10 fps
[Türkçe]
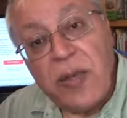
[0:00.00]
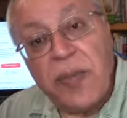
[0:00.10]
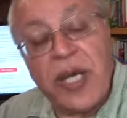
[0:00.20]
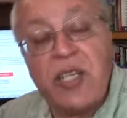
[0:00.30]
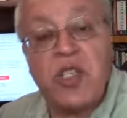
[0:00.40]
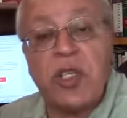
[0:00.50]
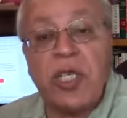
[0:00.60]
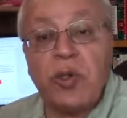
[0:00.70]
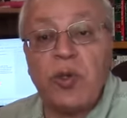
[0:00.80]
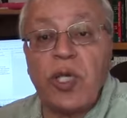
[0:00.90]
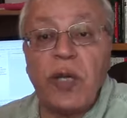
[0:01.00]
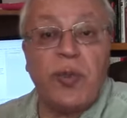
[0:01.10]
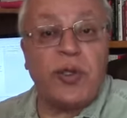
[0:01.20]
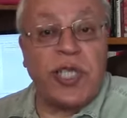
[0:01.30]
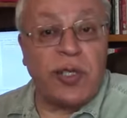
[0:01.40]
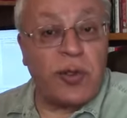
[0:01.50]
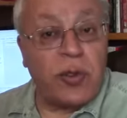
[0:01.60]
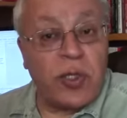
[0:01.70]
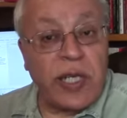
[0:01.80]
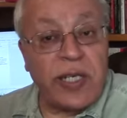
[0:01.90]
Bana zındık diyorlar, mürtet
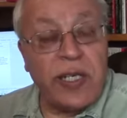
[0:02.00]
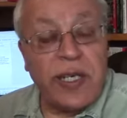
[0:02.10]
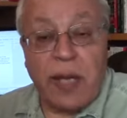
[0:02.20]
diyorlar.